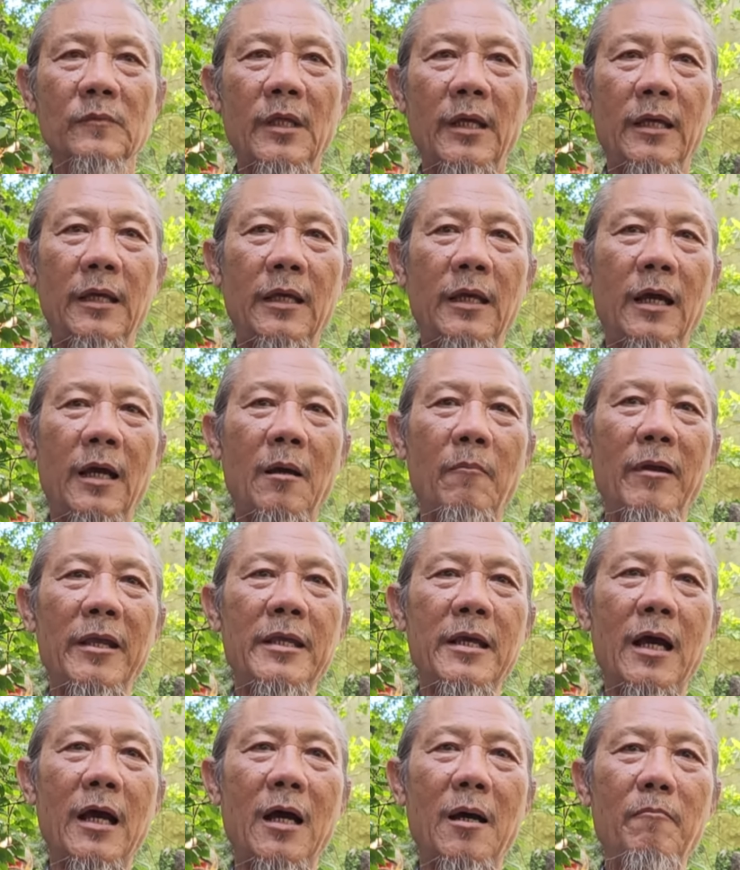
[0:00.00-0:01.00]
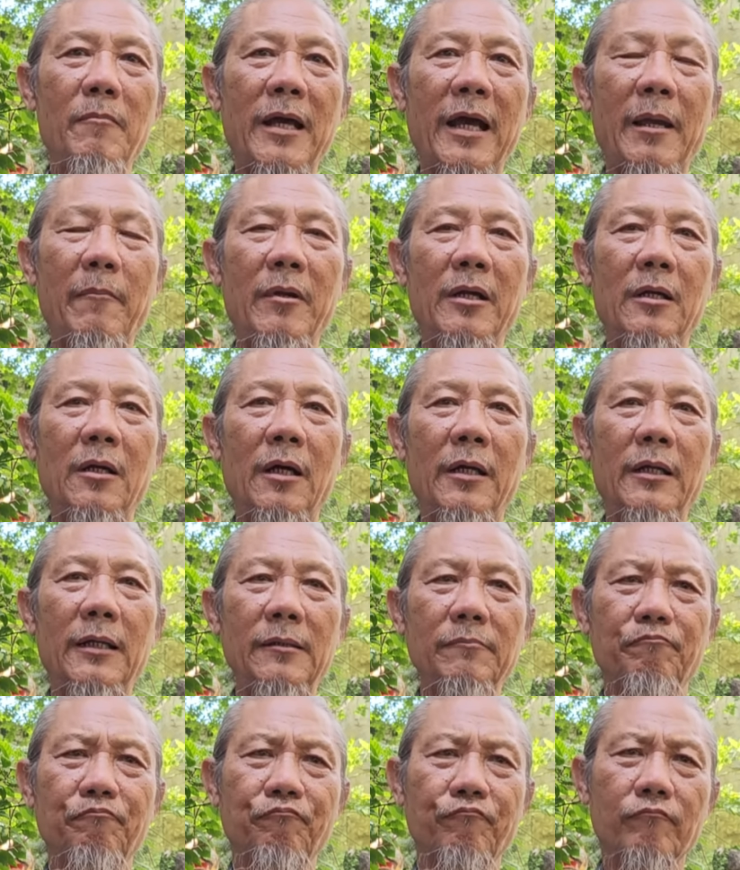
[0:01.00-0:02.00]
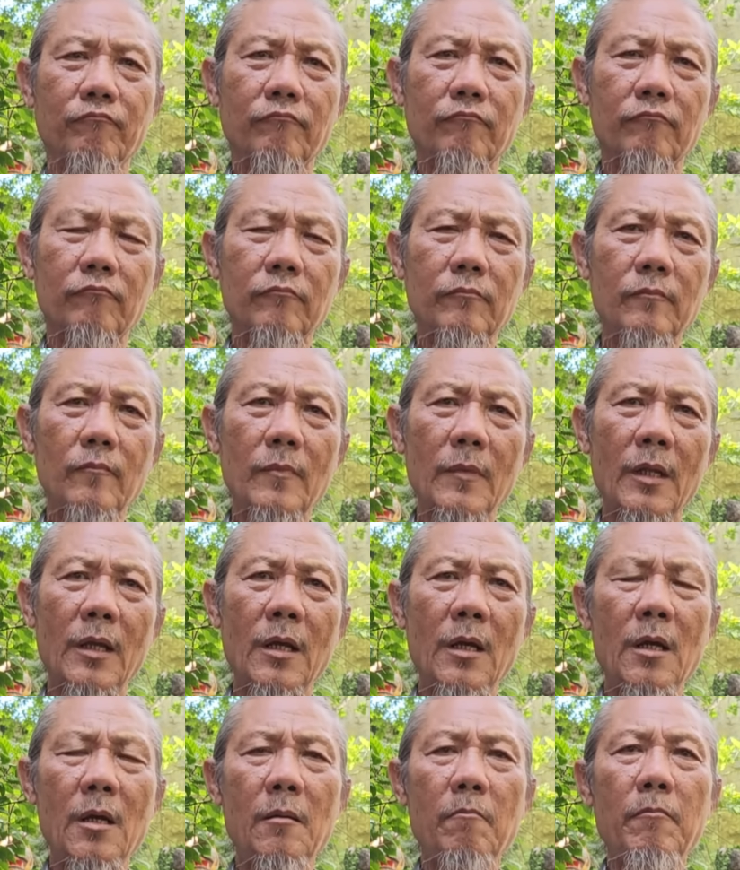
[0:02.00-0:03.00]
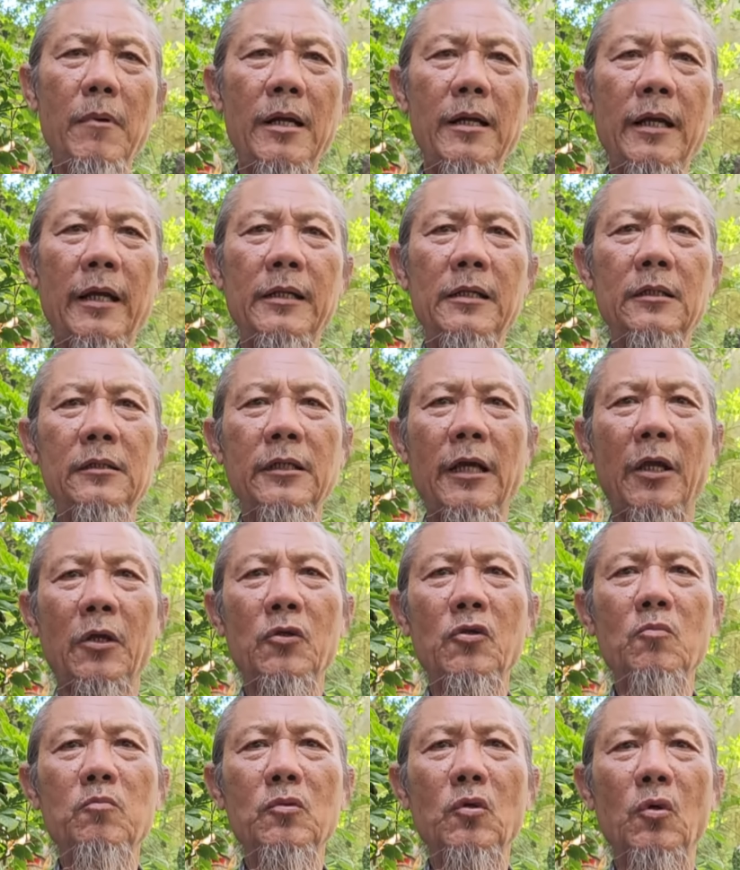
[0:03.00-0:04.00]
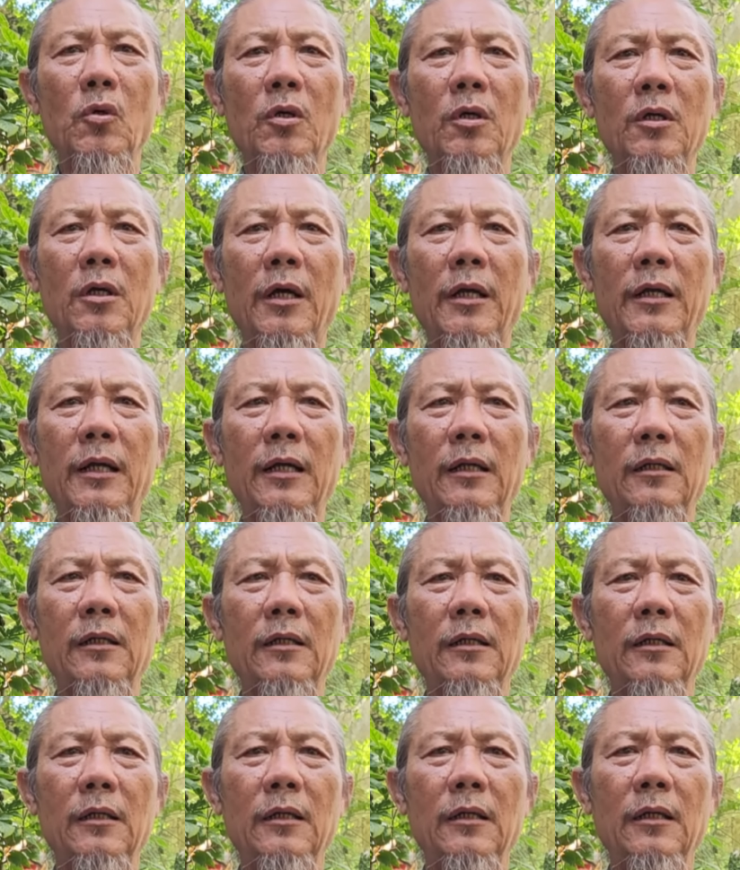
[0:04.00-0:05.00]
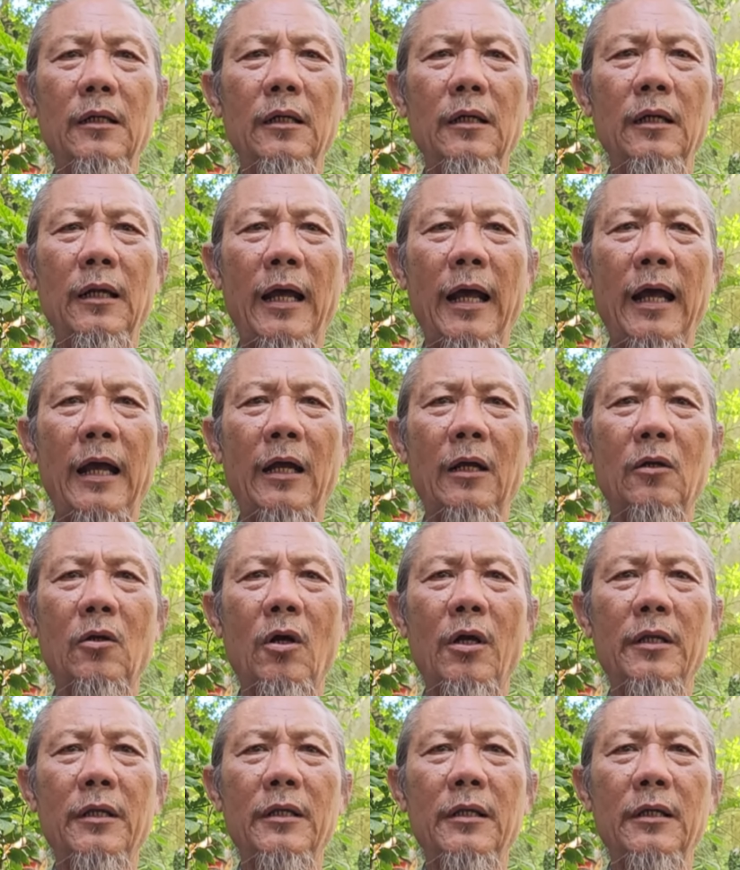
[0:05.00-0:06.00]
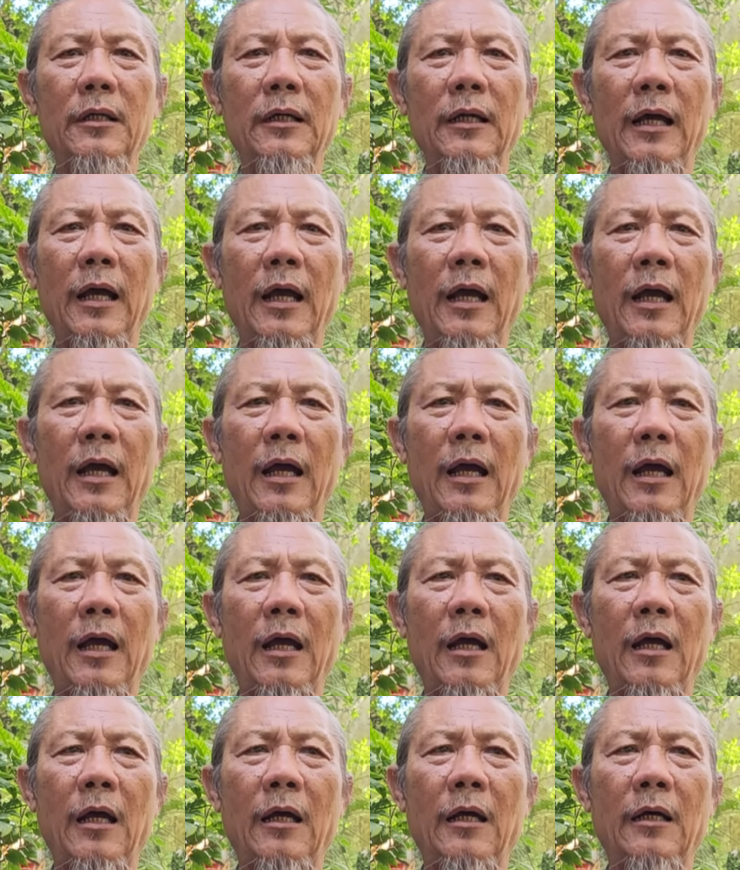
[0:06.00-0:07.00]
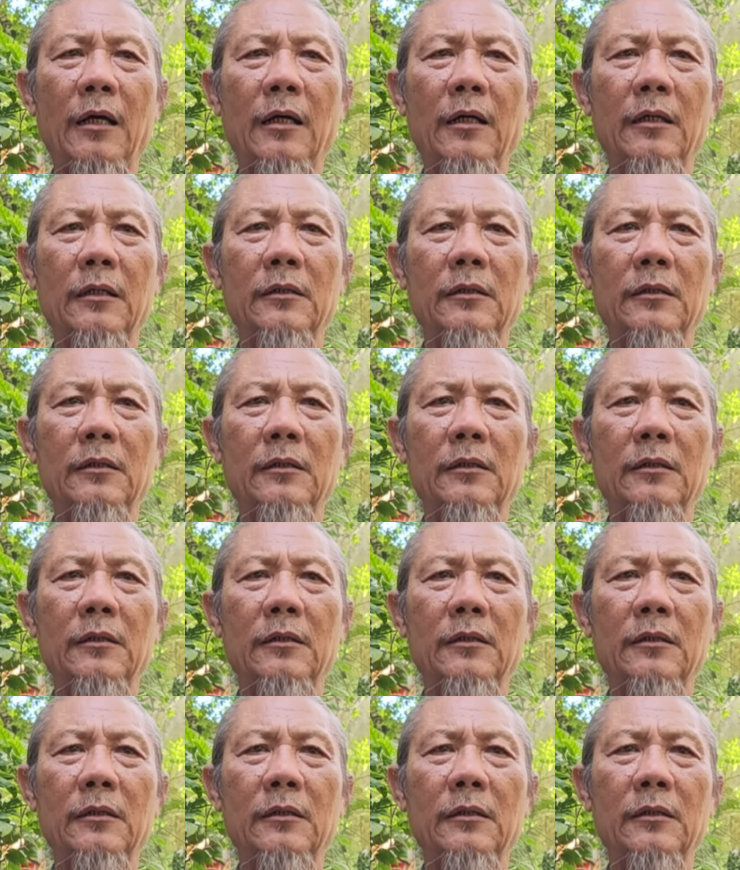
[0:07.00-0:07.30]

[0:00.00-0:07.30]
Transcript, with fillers: Thì bây giờ hôm nay mình nói đó, bên đây Đức Thầy chúng tôi có nói đó là coi như là